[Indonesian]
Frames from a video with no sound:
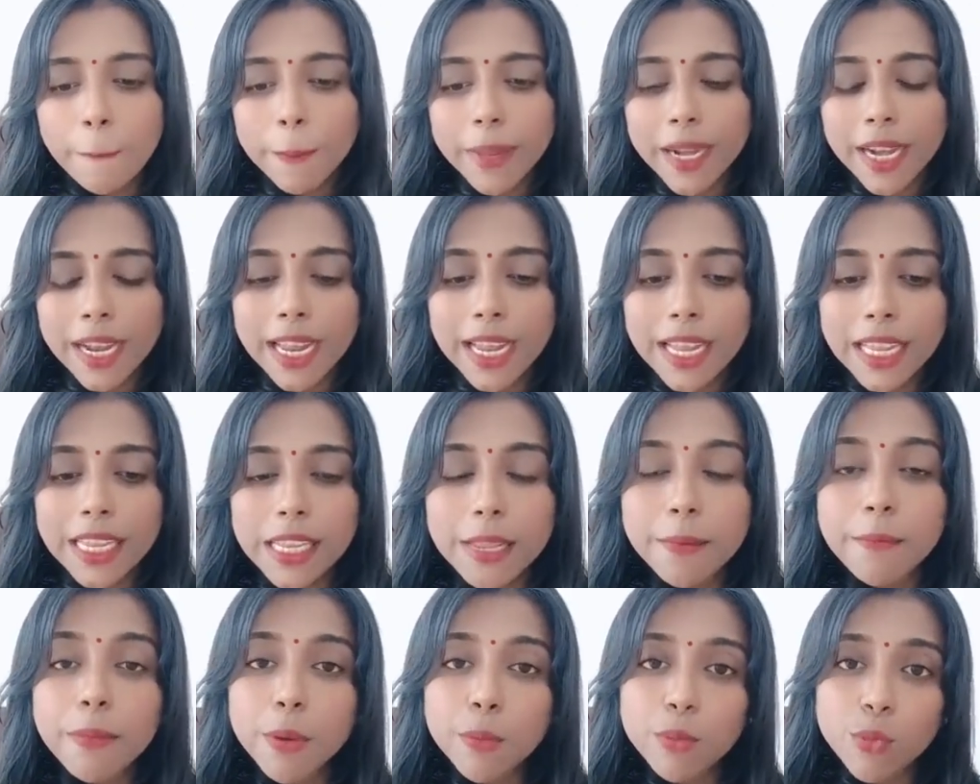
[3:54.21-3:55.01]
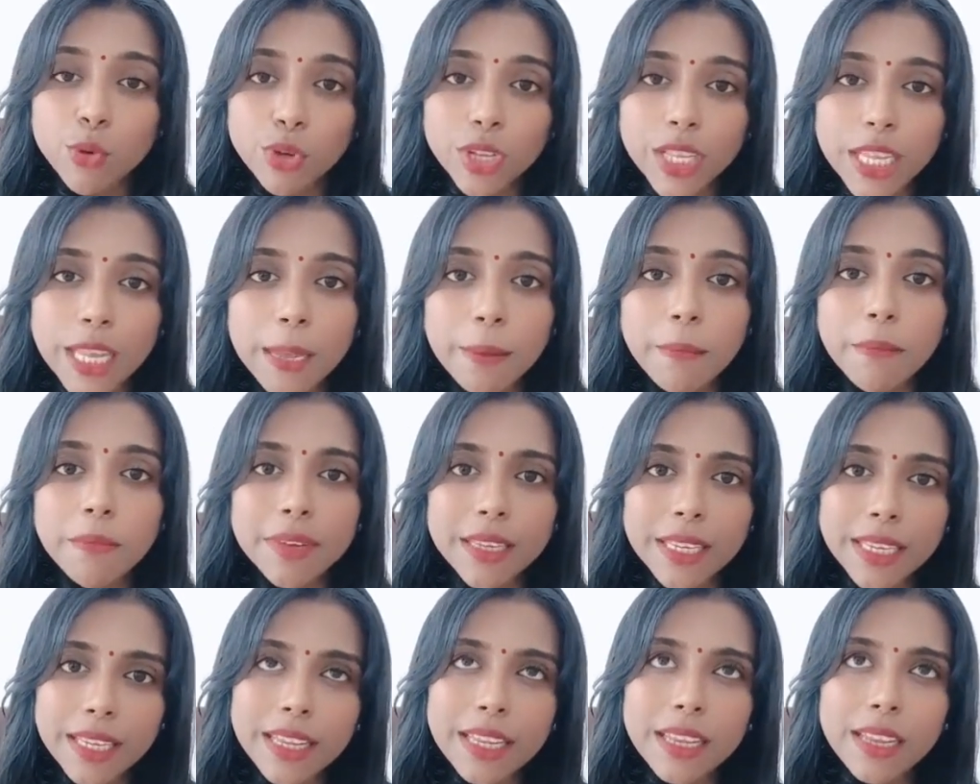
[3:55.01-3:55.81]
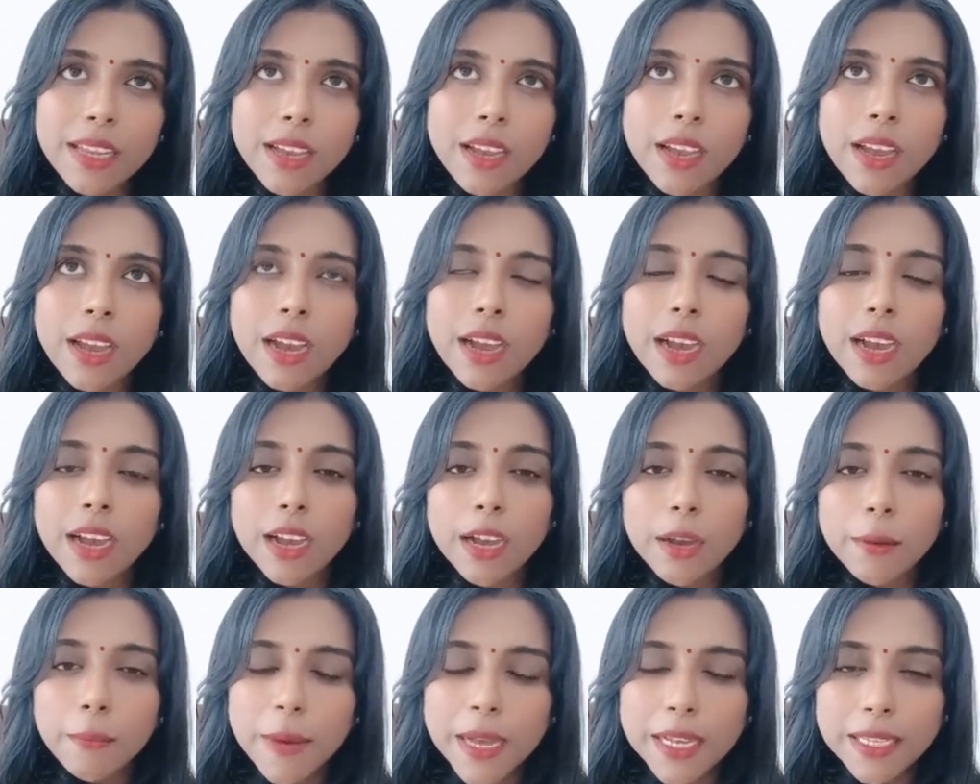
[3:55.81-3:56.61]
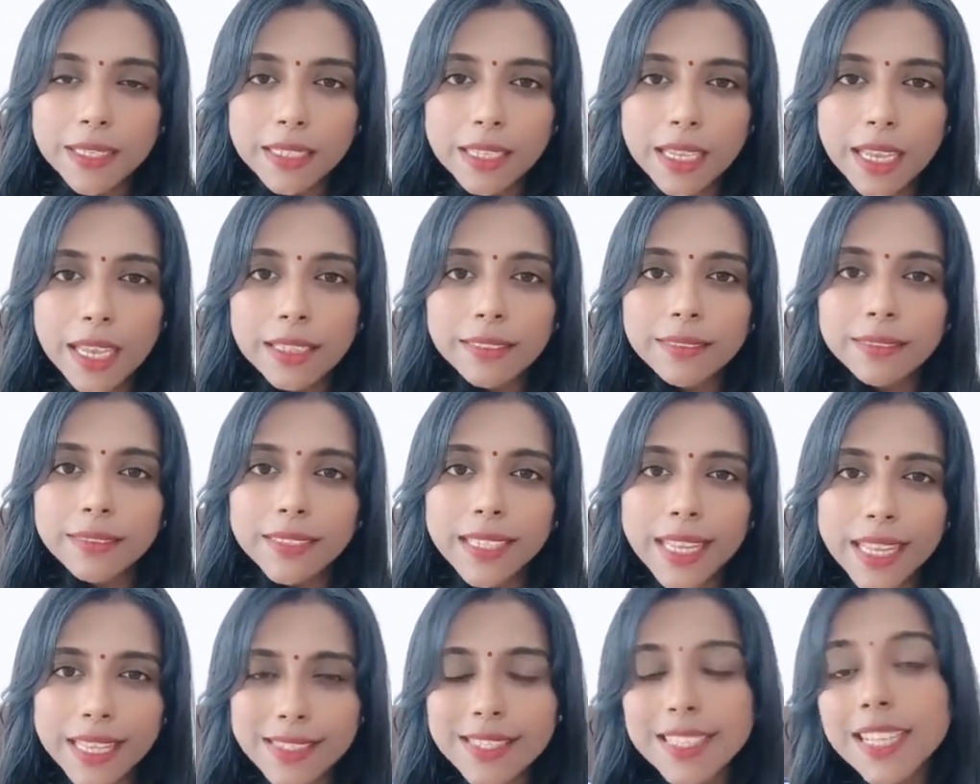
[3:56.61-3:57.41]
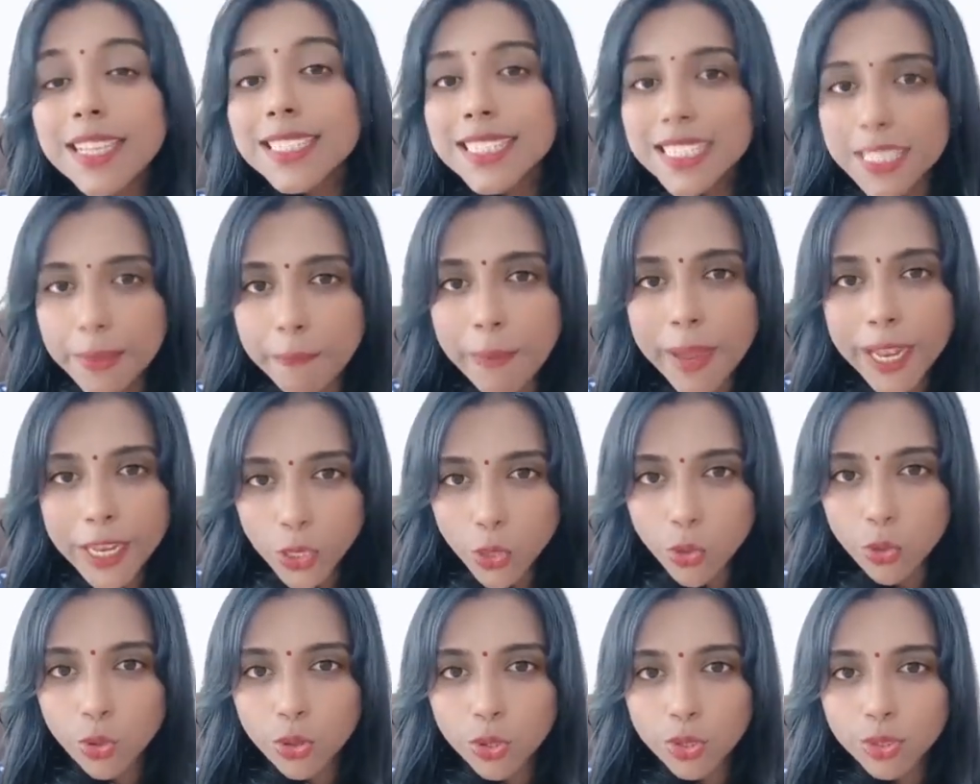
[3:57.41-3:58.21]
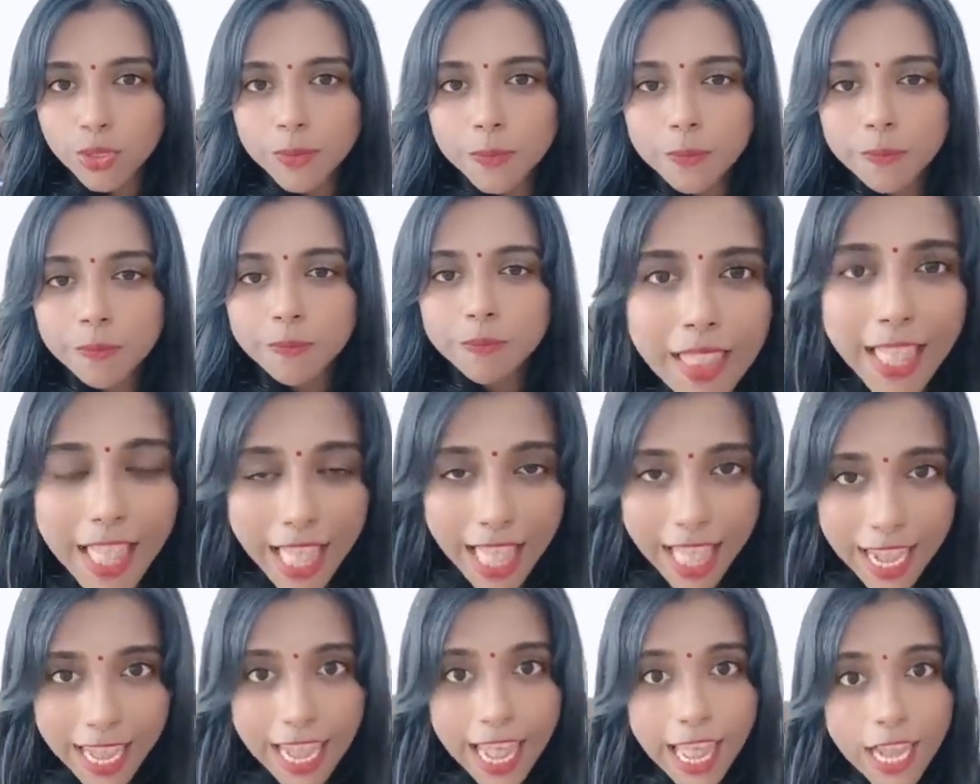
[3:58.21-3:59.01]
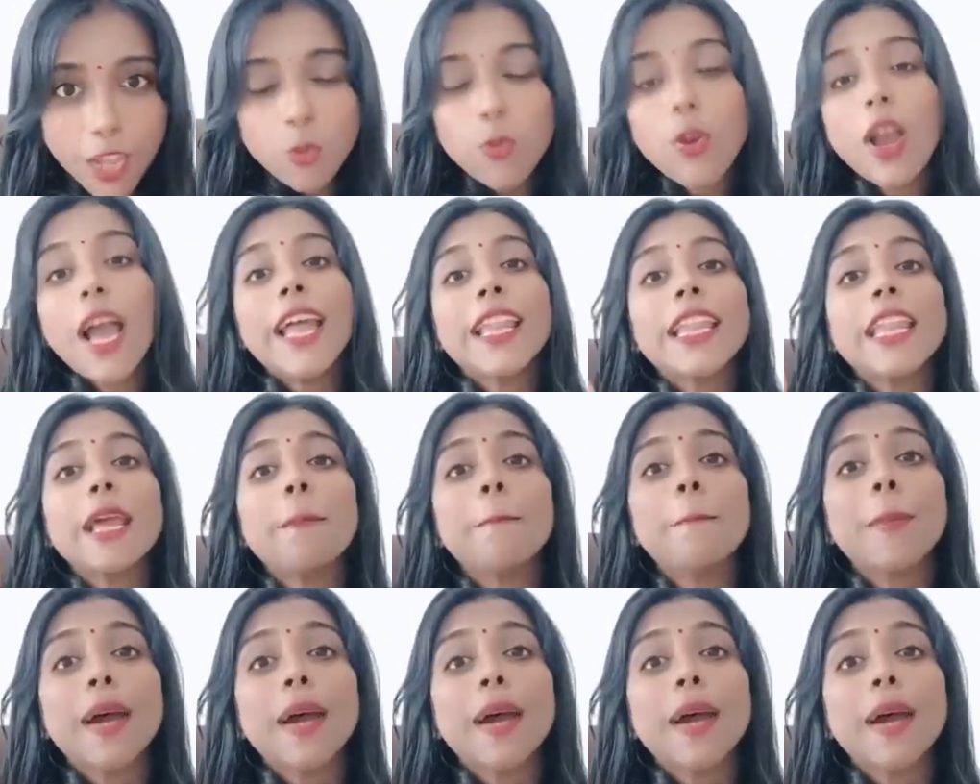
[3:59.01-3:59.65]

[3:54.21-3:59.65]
Mereka ini bermukim di uh, bagian desa Sipayung. Lalu ada